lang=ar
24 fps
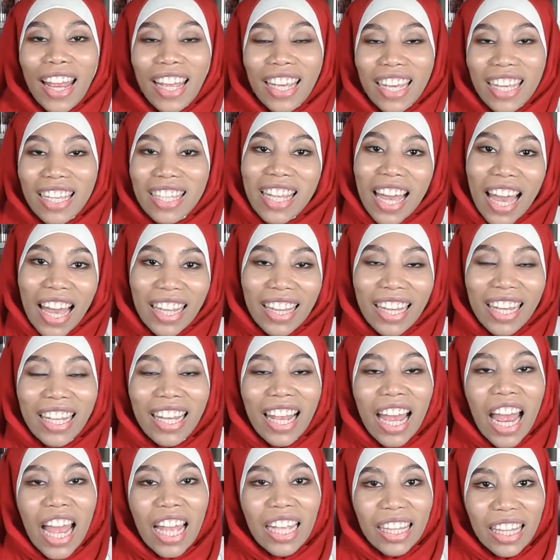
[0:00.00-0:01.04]
كيساعد
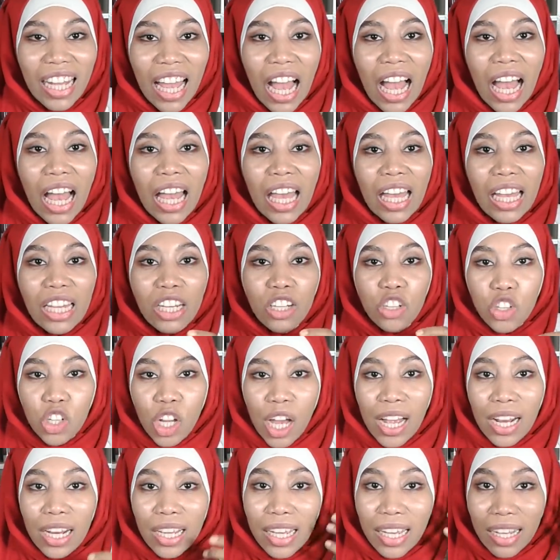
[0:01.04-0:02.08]
على ان
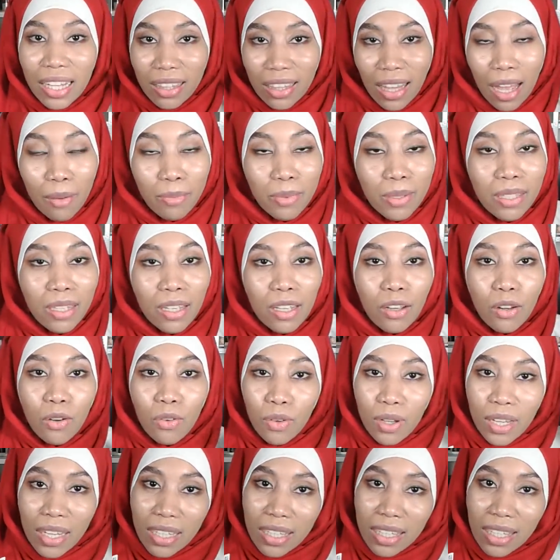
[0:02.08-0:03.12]
الشعر يرطب
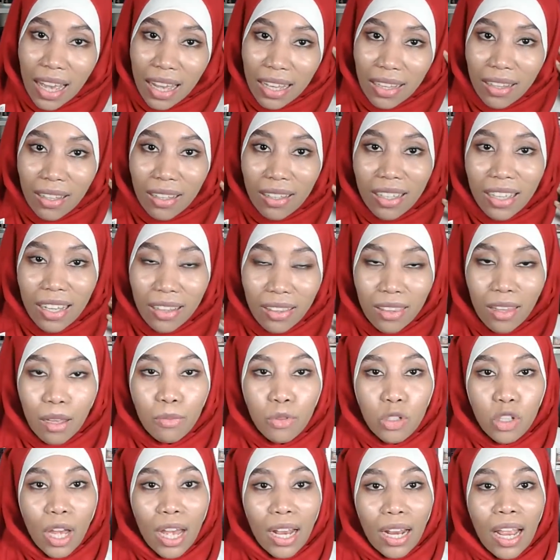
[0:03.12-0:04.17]
السيليكون كيساعد كيرطب
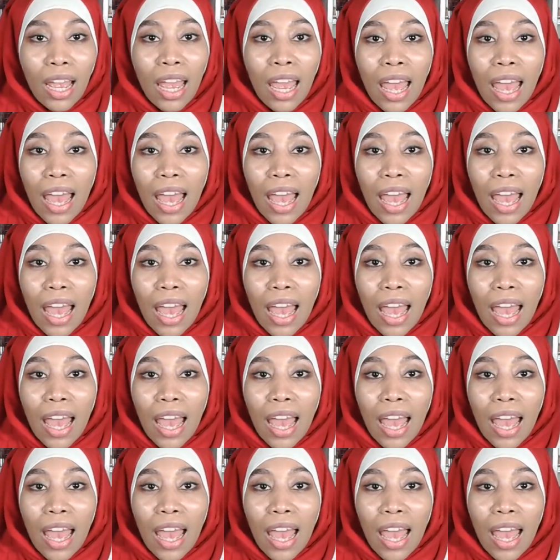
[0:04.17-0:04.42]
الشعر